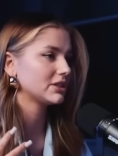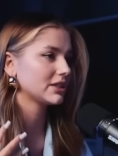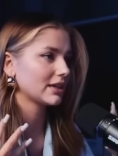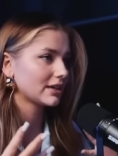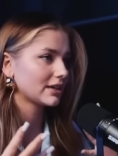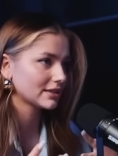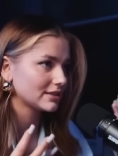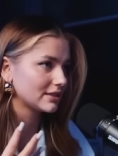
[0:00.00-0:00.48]

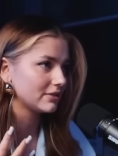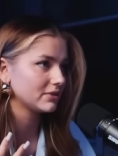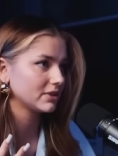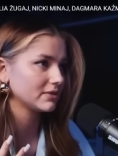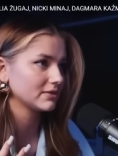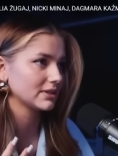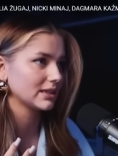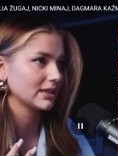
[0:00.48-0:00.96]

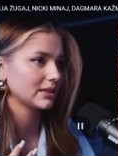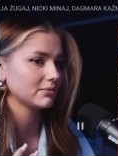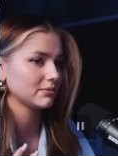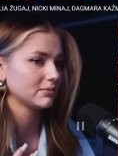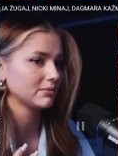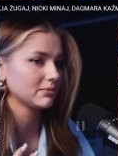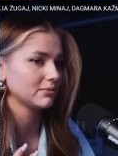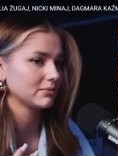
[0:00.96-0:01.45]
Agresywni względem
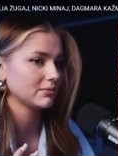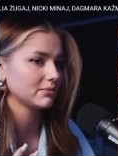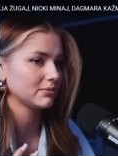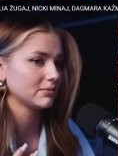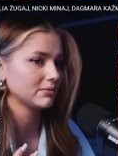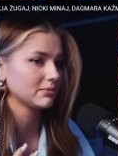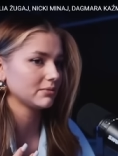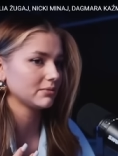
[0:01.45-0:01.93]
się. Pa,
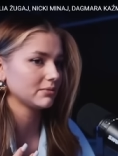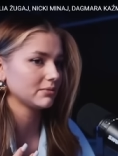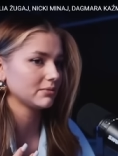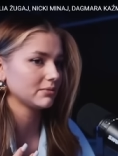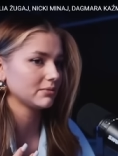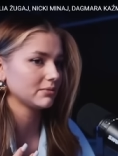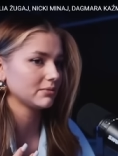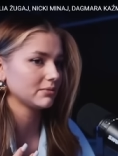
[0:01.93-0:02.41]
co dostałem na
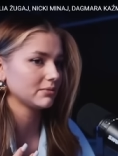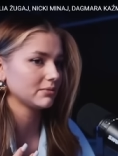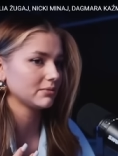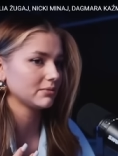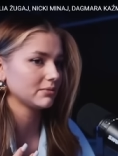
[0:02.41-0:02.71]
Dzień Dziecka?